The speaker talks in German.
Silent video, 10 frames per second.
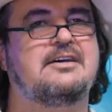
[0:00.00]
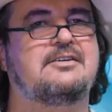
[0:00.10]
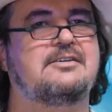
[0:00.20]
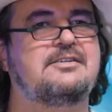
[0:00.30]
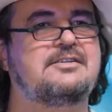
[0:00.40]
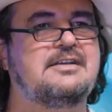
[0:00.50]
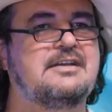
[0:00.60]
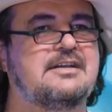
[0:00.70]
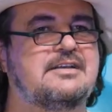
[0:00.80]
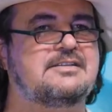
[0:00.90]
Und
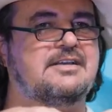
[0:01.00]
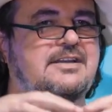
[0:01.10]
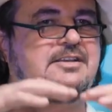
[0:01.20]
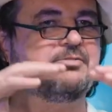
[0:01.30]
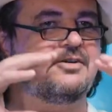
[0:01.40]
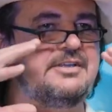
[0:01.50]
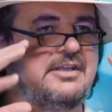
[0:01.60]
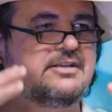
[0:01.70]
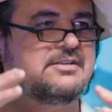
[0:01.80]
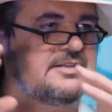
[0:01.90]
es hat aber auch
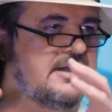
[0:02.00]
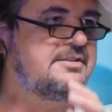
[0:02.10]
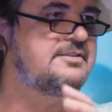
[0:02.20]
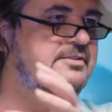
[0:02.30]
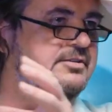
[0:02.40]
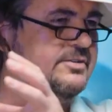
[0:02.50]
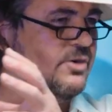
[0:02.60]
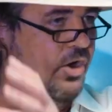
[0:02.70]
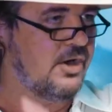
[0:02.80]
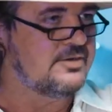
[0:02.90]
jedes einzelne
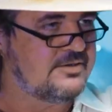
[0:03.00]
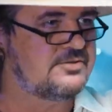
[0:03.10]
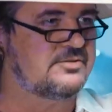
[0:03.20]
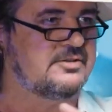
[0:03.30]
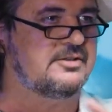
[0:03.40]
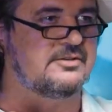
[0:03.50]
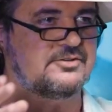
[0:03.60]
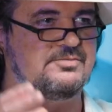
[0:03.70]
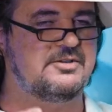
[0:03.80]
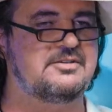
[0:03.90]
College oder dann auch
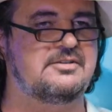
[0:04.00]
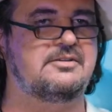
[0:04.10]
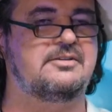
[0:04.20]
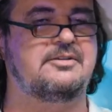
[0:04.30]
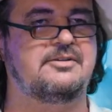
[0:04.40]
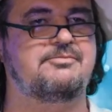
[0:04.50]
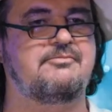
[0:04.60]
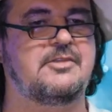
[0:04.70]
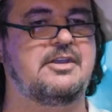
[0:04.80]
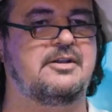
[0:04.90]
später
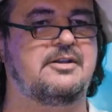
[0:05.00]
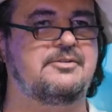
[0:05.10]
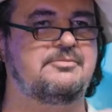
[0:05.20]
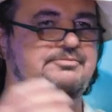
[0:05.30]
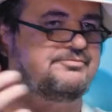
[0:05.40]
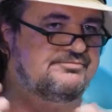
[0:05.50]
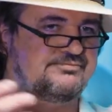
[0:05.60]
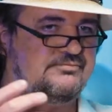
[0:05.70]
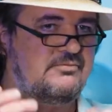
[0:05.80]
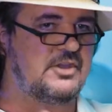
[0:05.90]
ähm, ähm,
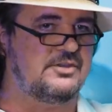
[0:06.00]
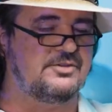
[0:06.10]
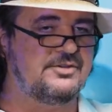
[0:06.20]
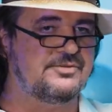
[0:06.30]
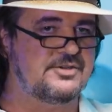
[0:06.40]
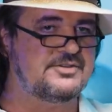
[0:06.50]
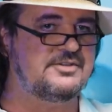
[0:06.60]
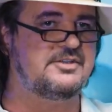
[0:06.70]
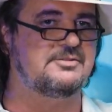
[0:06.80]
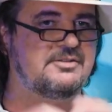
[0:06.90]

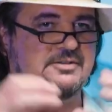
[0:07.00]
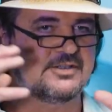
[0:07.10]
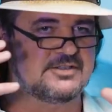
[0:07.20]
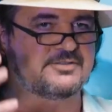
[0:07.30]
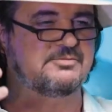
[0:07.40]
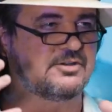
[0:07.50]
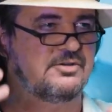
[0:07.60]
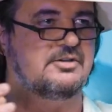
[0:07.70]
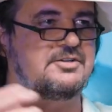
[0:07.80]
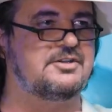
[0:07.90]
University, aber jetzt erstmal
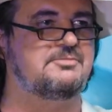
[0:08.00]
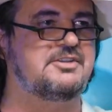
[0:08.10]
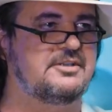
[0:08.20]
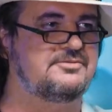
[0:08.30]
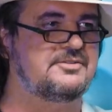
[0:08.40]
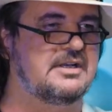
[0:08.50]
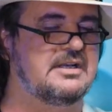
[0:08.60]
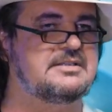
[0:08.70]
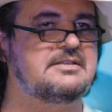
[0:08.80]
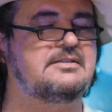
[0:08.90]
College ab der 11.
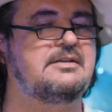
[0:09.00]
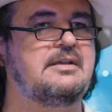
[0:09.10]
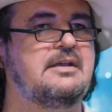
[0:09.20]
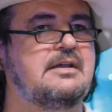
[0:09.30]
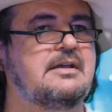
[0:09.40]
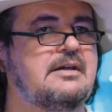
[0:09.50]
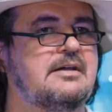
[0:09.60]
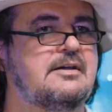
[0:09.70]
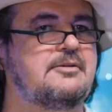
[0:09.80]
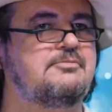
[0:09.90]
Klasse,
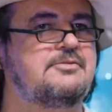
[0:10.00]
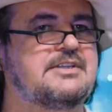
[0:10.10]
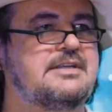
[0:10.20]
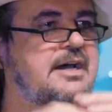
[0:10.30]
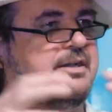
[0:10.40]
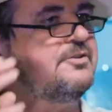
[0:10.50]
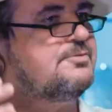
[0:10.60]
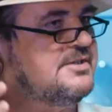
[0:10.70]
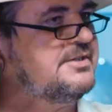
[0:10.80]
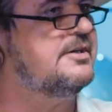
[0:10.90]
ähm, seine eigenen
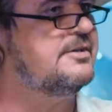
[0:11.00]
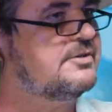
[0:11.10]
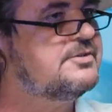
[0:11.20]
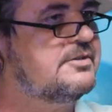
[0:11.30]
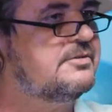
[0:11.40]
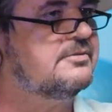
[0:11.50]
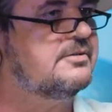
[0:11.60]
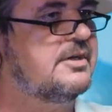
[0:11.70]
speziellen Ausrichtungen.